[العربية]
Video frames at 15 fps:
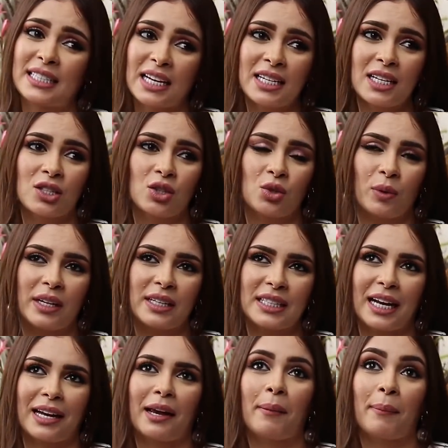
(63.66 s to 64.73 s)
سالينا التصوير
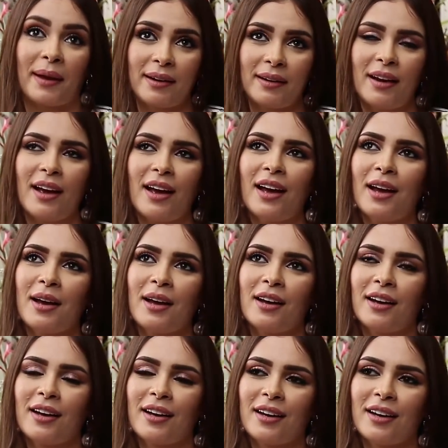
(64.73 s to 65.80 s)
تقريبا
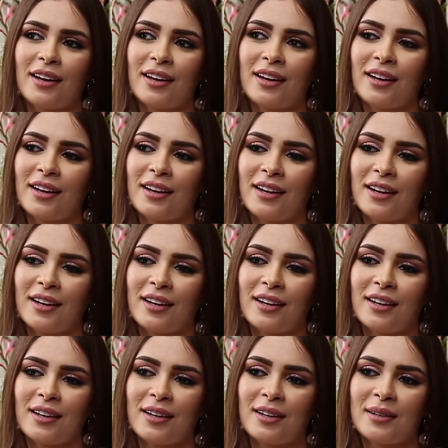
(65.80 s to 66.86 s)

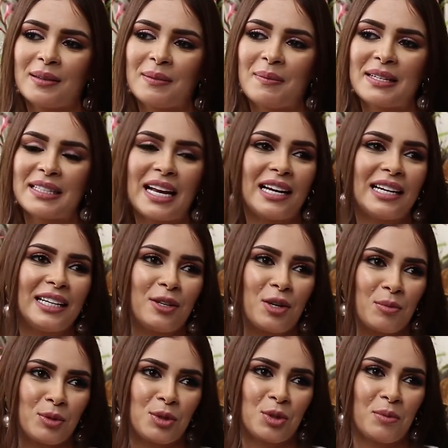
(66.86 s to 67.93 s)
آه، مازال
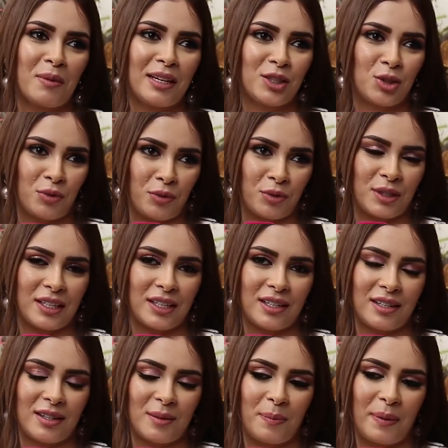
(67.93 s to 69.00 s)
لكم نتوما تشوفوا
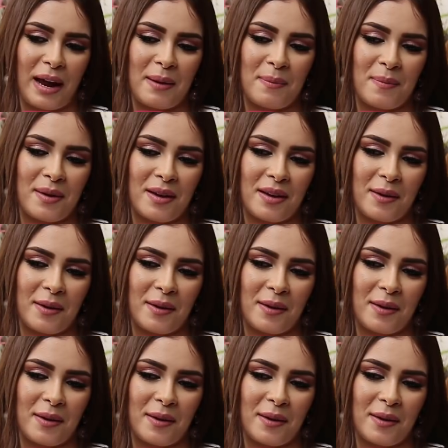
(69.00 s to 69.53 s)
البرايم